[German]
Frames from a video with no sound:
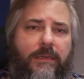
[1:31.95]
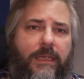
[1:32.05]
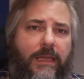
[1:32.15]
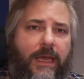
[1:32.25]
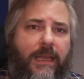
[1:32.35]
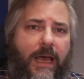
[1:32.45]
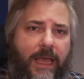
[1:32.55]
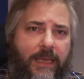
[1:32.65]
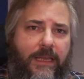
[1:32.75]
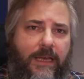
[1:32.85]
denn eine
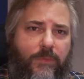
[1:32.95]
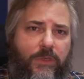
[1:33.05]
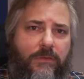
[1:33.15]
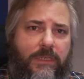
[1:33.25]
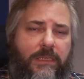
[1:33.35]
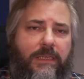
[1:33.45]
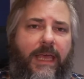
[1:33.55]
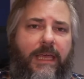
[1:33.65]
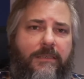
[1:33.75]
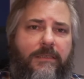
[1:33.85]
Einnahme, die
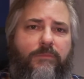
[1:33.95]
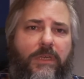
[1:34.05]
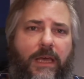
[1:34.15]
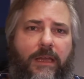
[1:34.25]
direkt mit